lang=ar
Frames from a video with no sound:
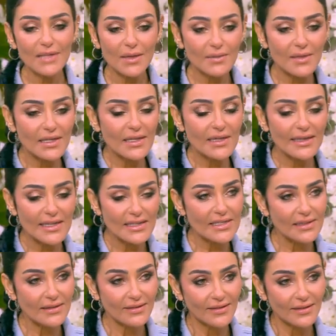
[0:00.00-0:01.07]
هبدا من
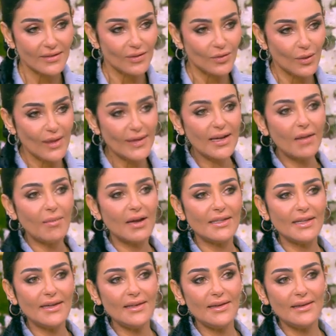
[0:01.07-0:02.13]
الجديد وارجع
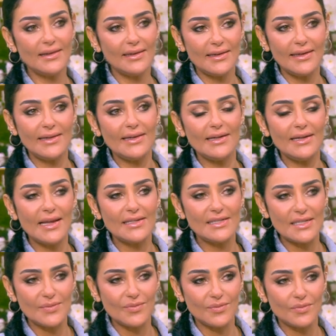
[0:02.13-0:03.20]
بعد كده
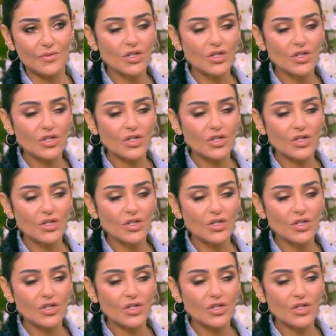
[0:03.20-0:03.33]
للقديم